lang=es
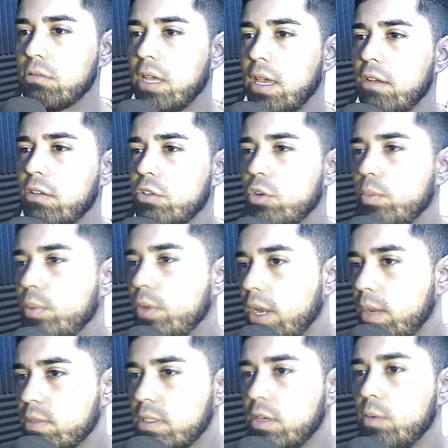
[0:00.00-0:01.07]
Aquí nosotros
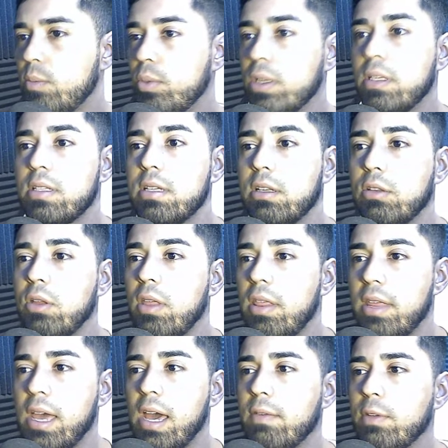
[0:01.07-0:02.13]
podríamos hacer un puente, ¿cierto?
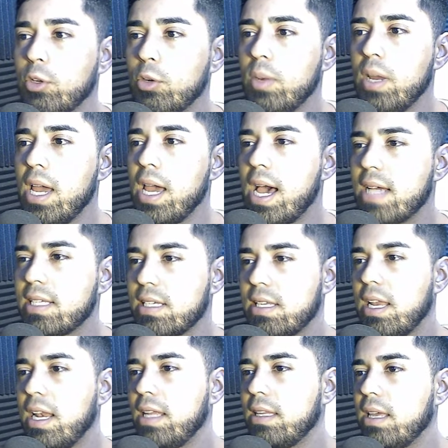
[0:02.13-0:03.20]
desde Arbitrum hace
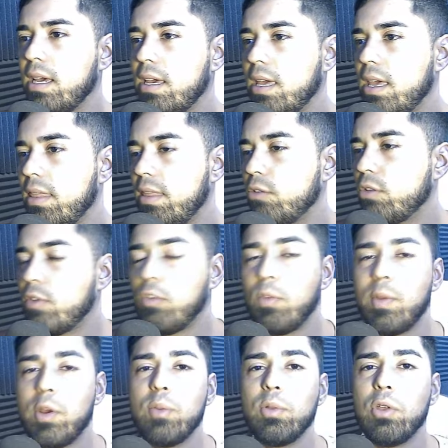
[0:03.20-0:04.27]
Celestia que de otra
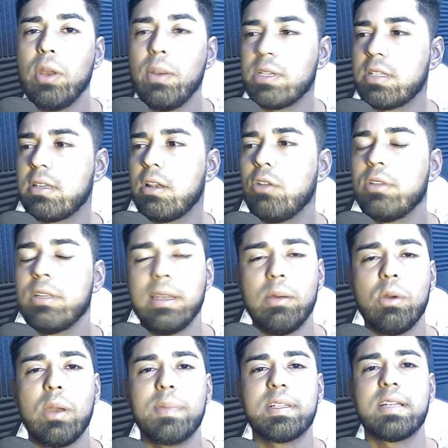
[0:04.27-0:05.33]
forma no podríamos hacerlo,
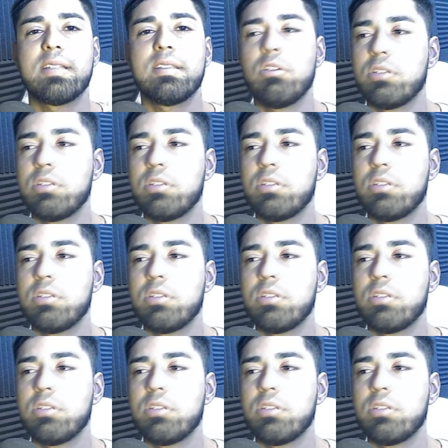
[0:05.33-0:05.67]
tendríamos que pasar sí o